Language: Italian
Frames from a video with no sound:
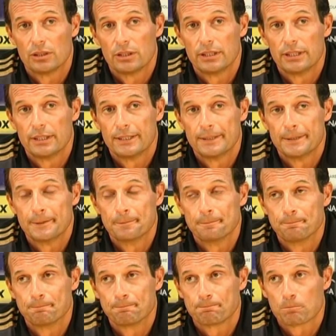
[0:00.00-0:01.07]
i,
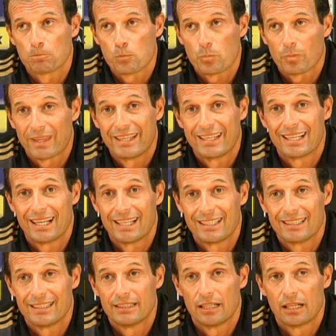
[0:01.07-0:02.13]
i
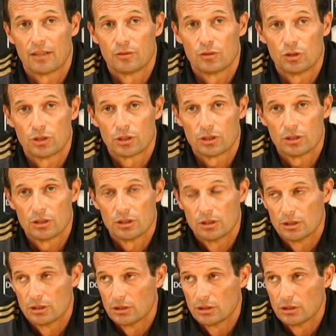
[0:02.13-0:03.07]
carichi di lavoro,